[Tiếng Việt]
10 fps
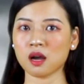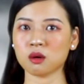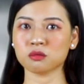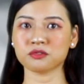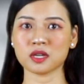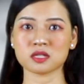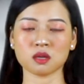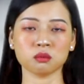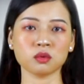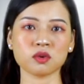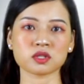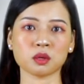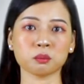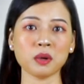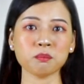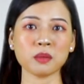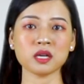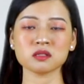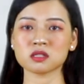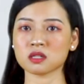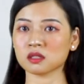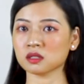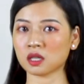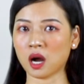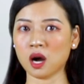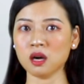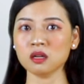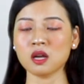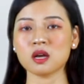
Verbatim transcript: Ông phải sống cuộc sống bấp bênh chưa từng có,